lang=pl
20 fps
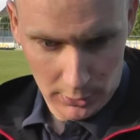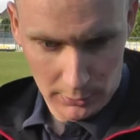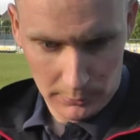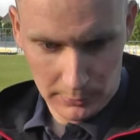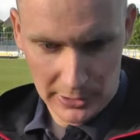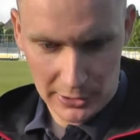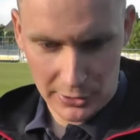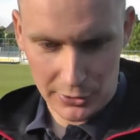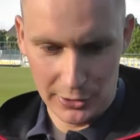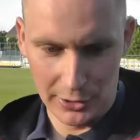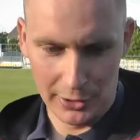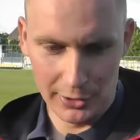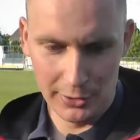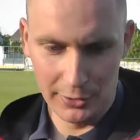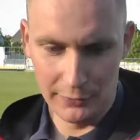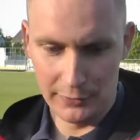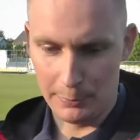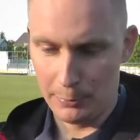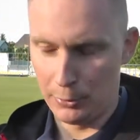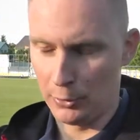Pierwsze
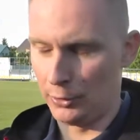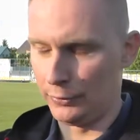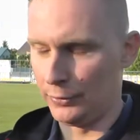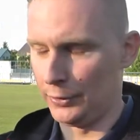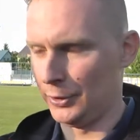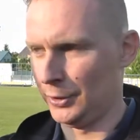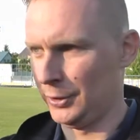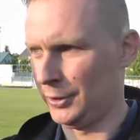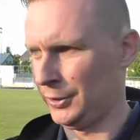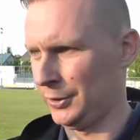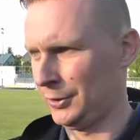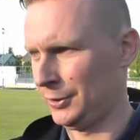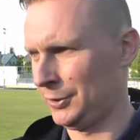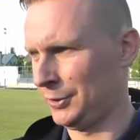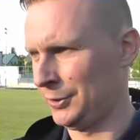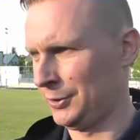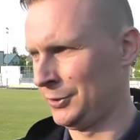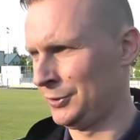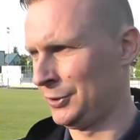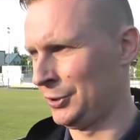dwie połowy
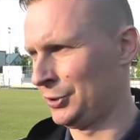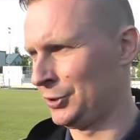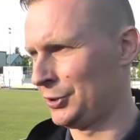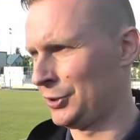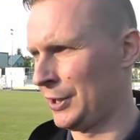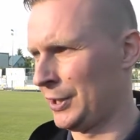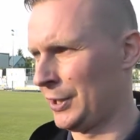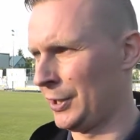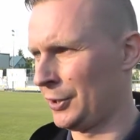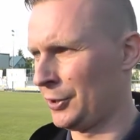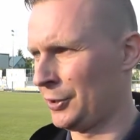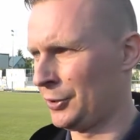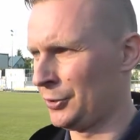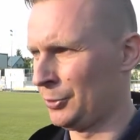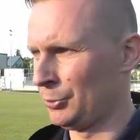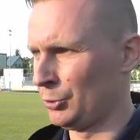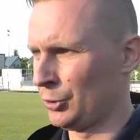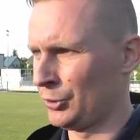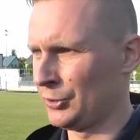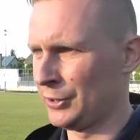z tych czterech są
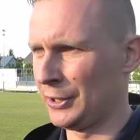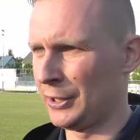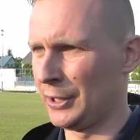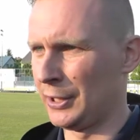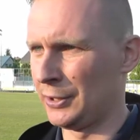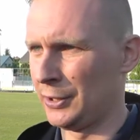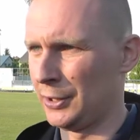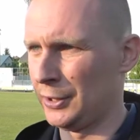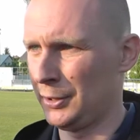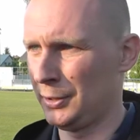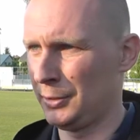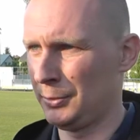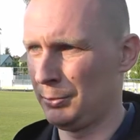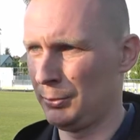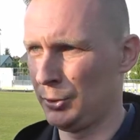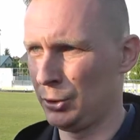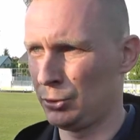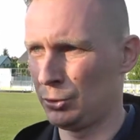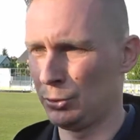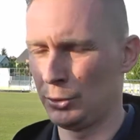już rozegrane.
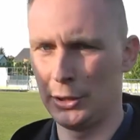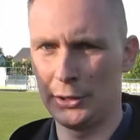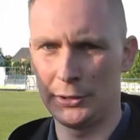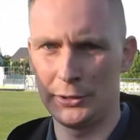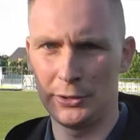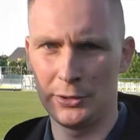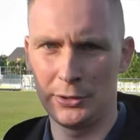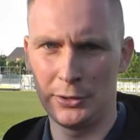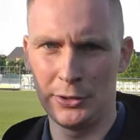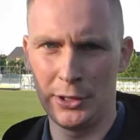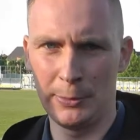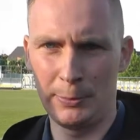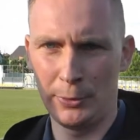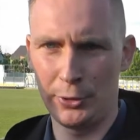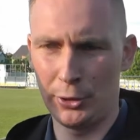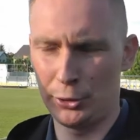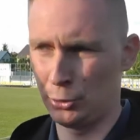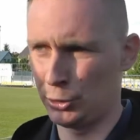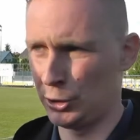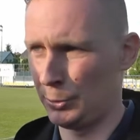Mecz u nas nie
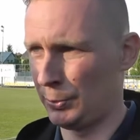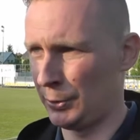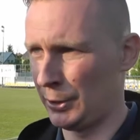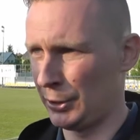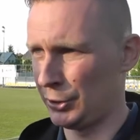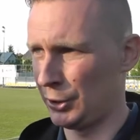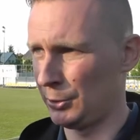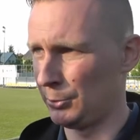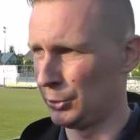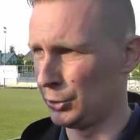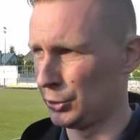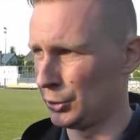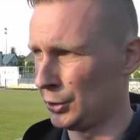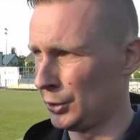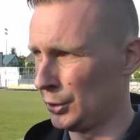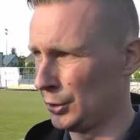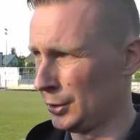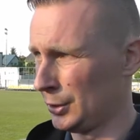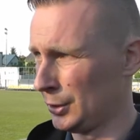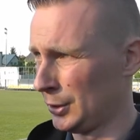potoczył się po naszej
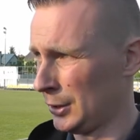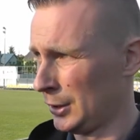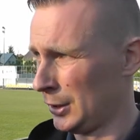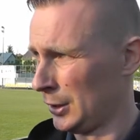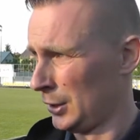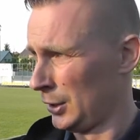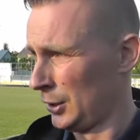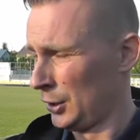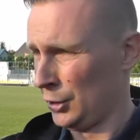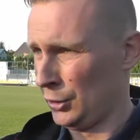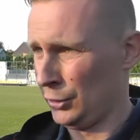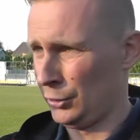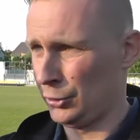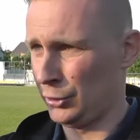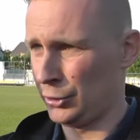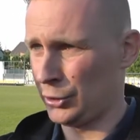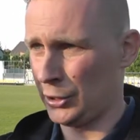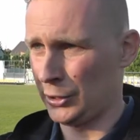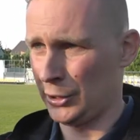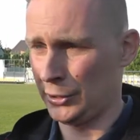myśli.
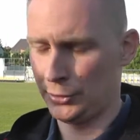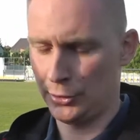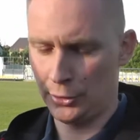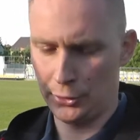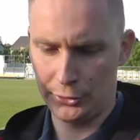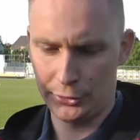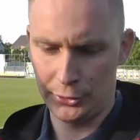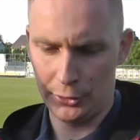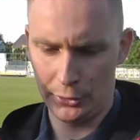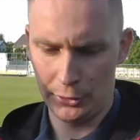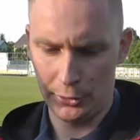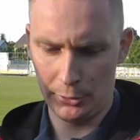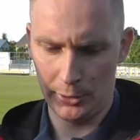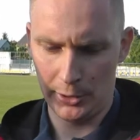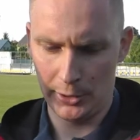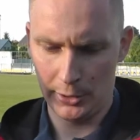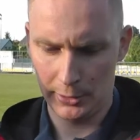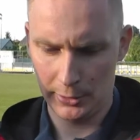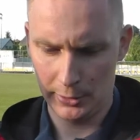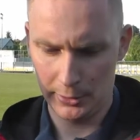Troszkę nas
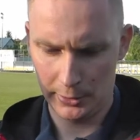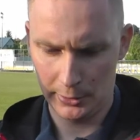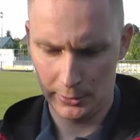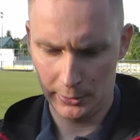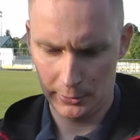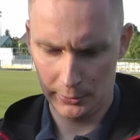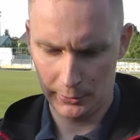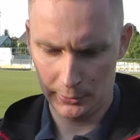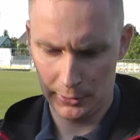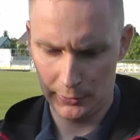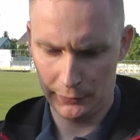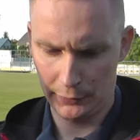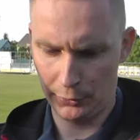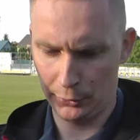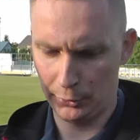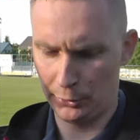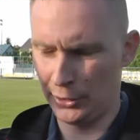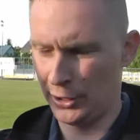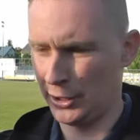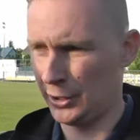rozstroiła
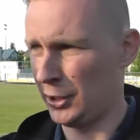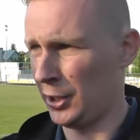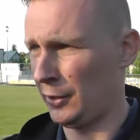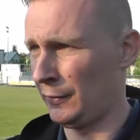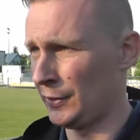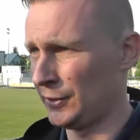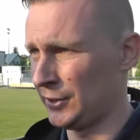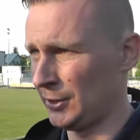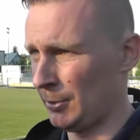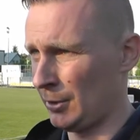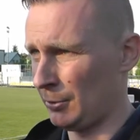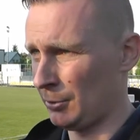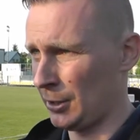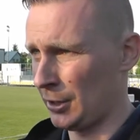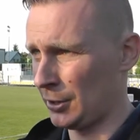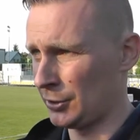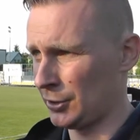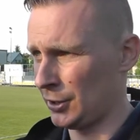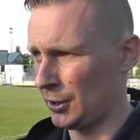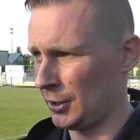niefortunna interwencja
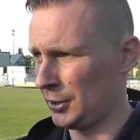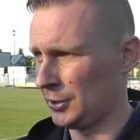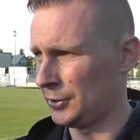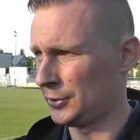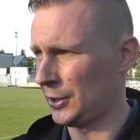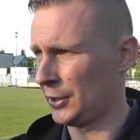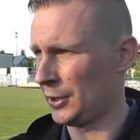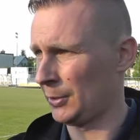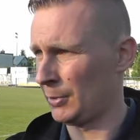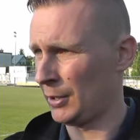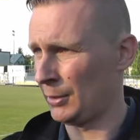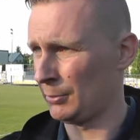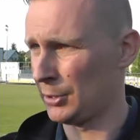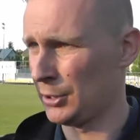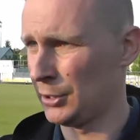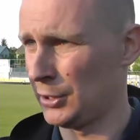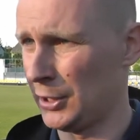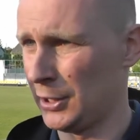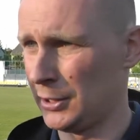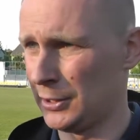bramkarza i strata bramki
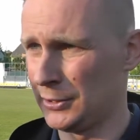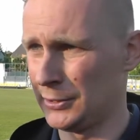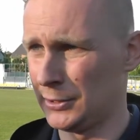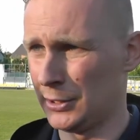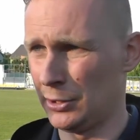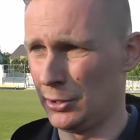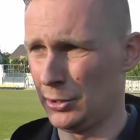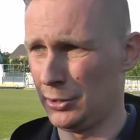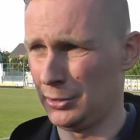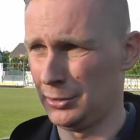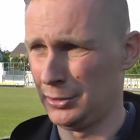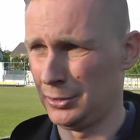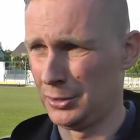na 1-0.